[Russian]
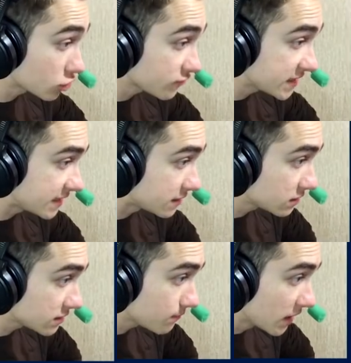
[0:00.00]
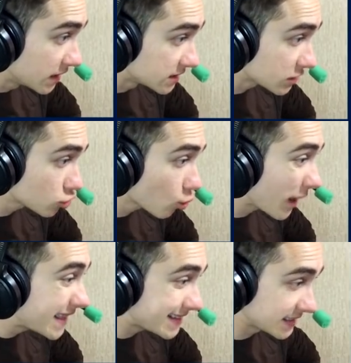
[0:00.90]
Захожу в settings. Захожу в
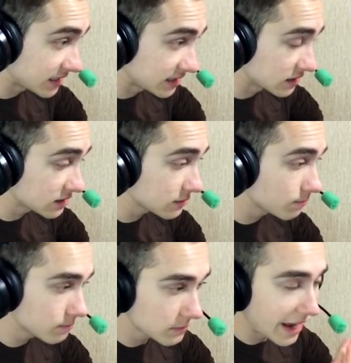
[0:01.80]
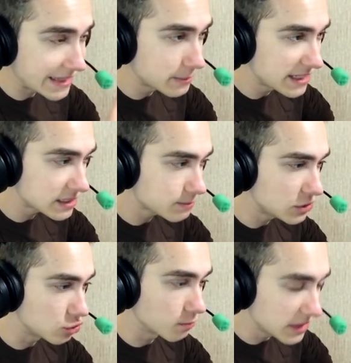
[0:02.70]
quality settings. Animated
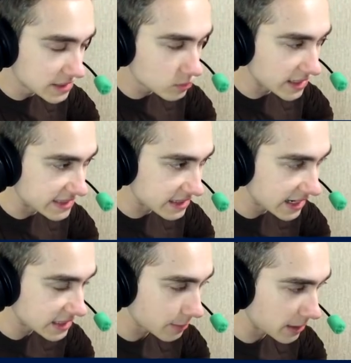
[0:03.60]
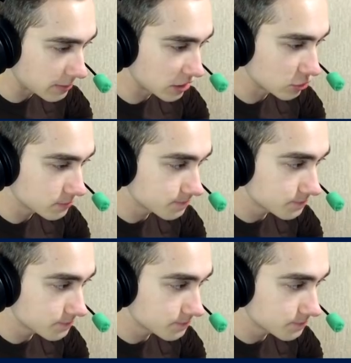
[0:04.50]
меню. Please wait, да, я так понимаю?